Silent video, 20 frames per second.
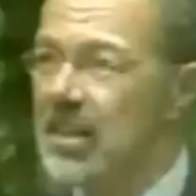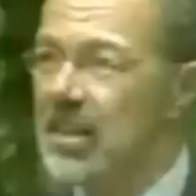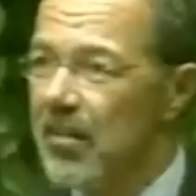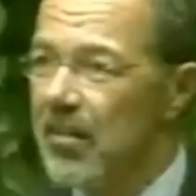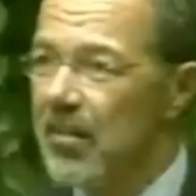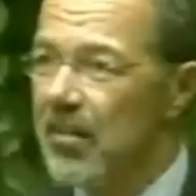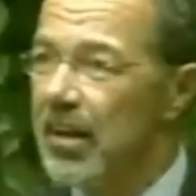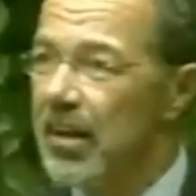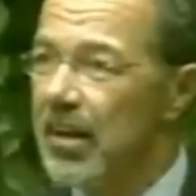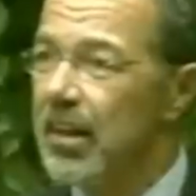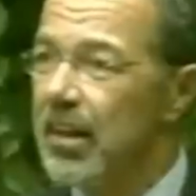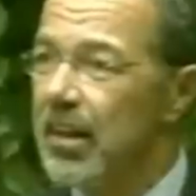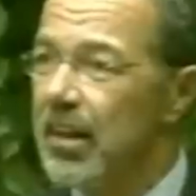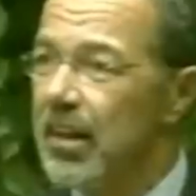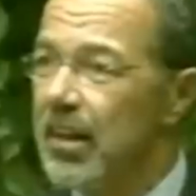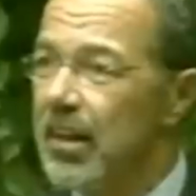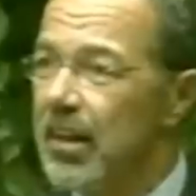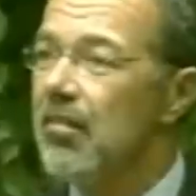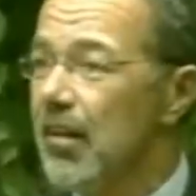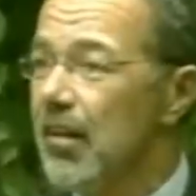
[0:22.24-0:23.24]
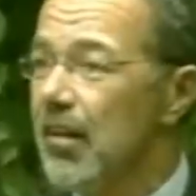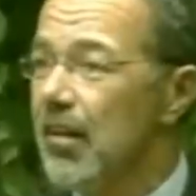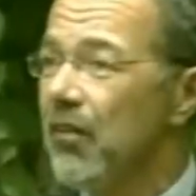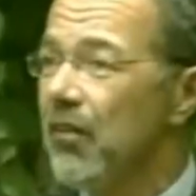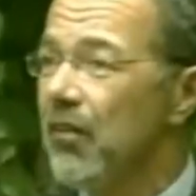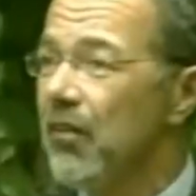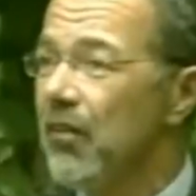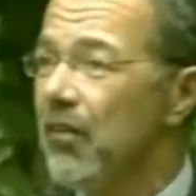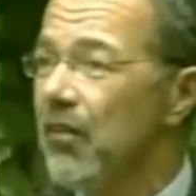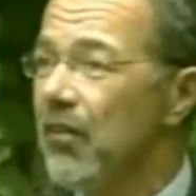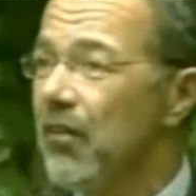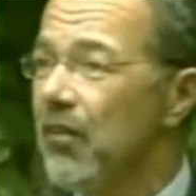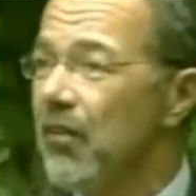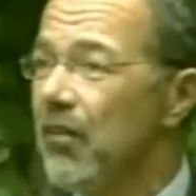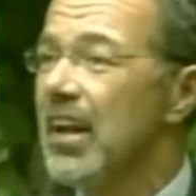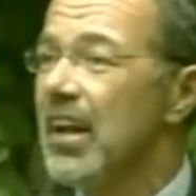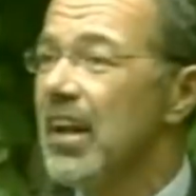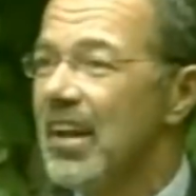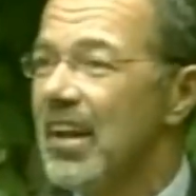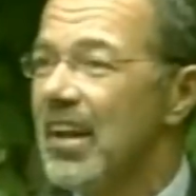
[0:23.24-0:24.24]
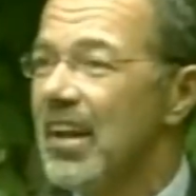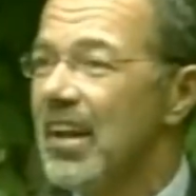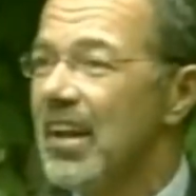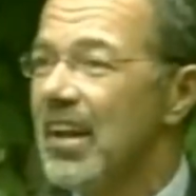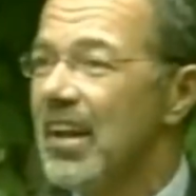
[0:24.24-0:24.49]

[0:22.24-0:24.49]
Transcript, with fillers: el abogado de la familia Jackson, Scott